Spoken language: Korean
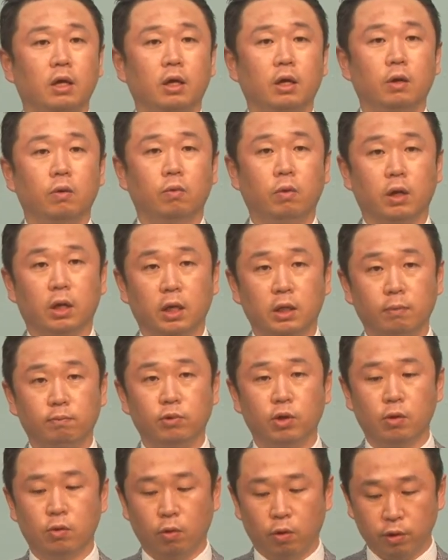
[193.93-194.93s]
우리가
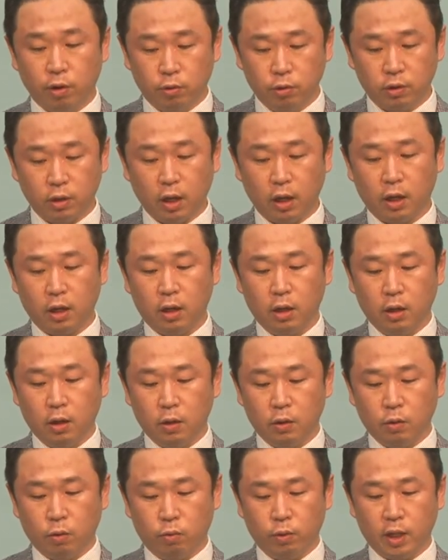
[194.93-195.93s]
힘들고 어려울 때
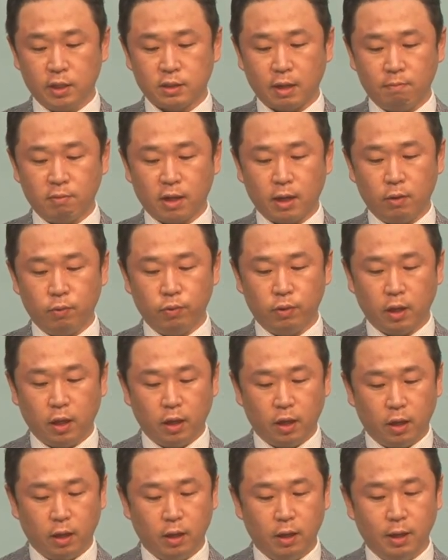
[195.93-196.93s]
또 우리의 삶
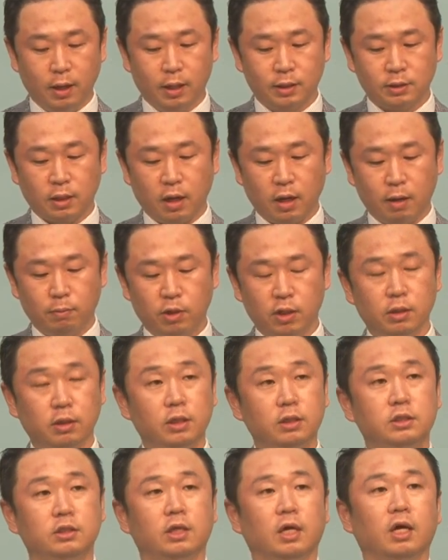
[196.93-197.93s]
가운데 사람을
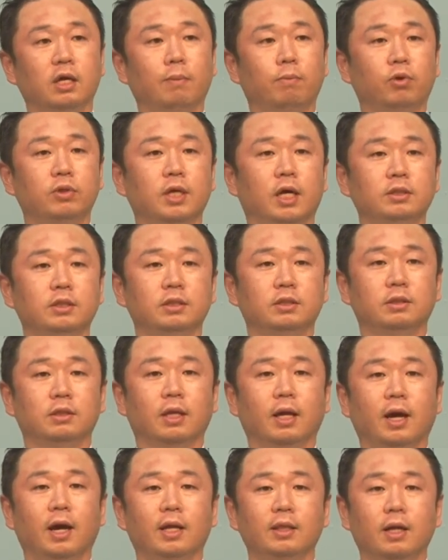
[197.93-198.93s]
의지하기보다는
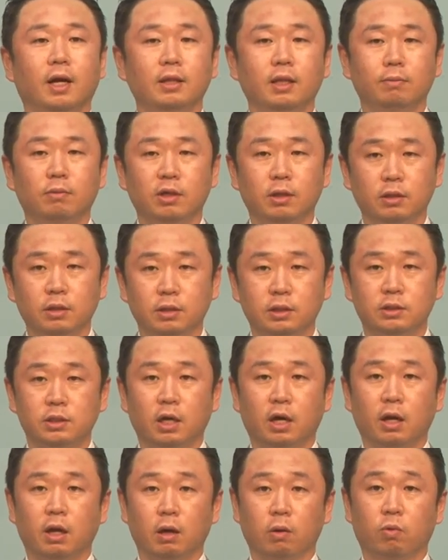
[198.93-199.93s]
하나님을
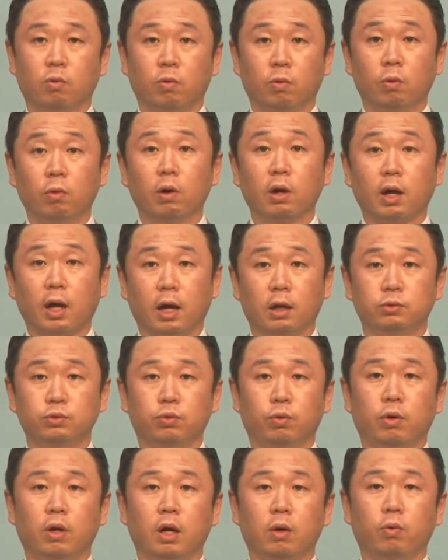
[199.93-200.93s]
의지하라고
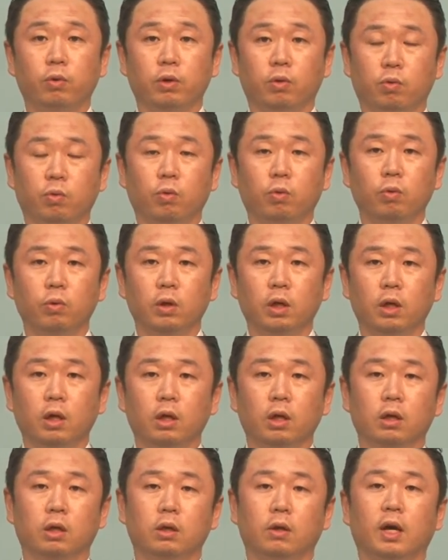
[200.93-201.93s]
강조를 하고 있고
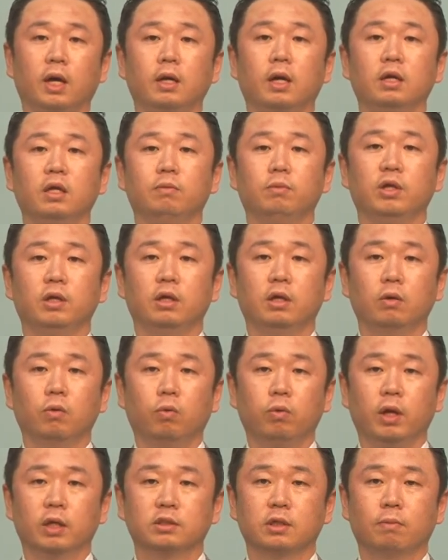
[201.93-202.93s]
그리고 하나님이
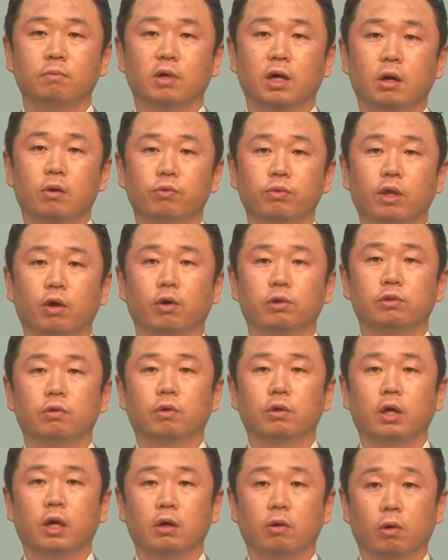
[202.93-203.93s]
우리의 삶 가운데
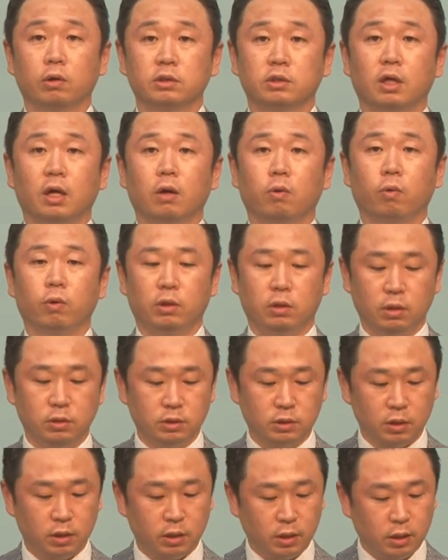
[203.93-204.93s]
어떻게 역사하고
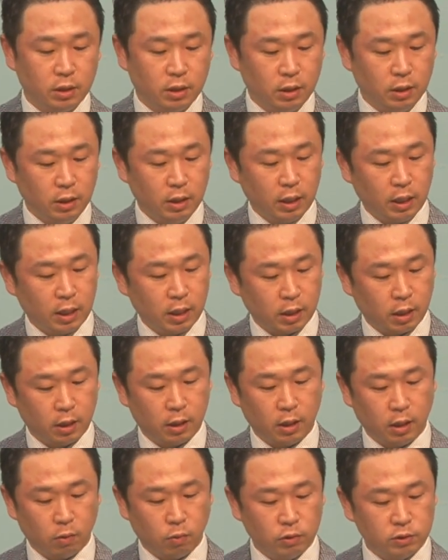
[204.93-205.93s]
있는지를
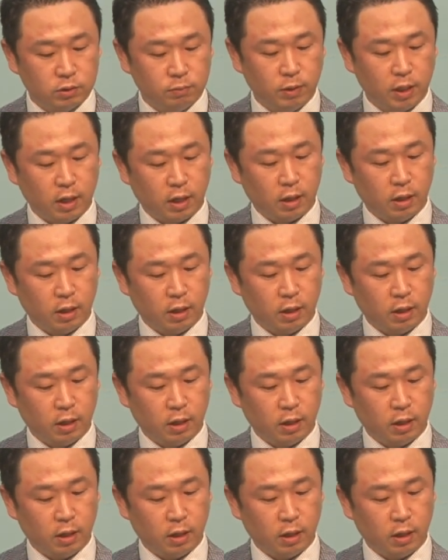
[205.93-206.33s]
이야기를 하고 있습니다.